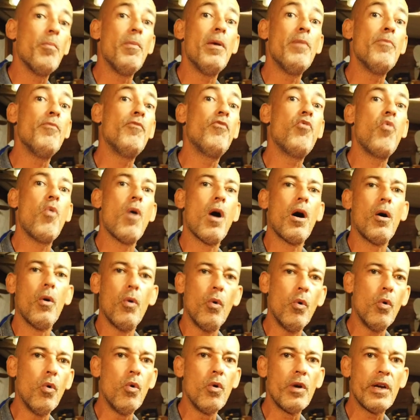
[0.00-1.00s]
même voire
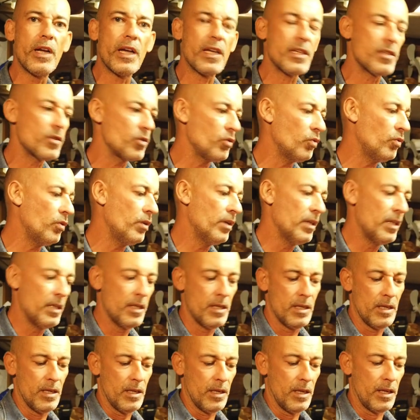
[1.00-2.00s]
occasion
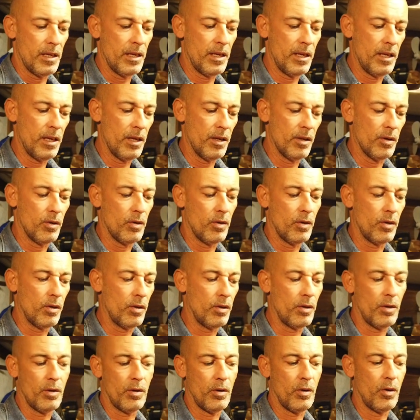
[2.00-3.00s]
et
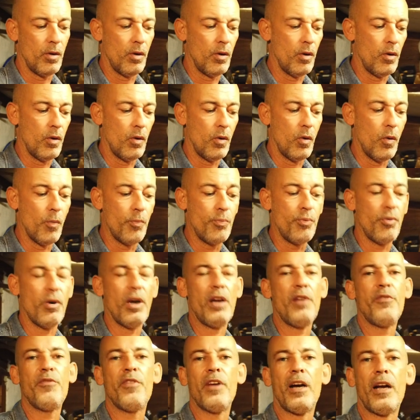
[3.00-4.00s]
euh, on pourrait
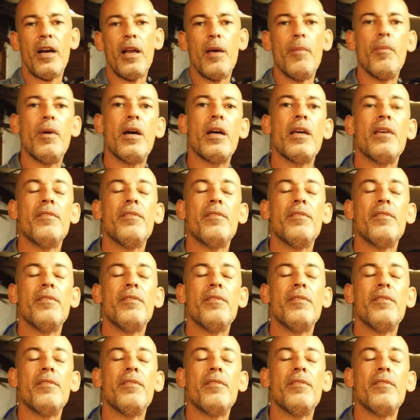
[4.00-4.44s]
le faire à la main.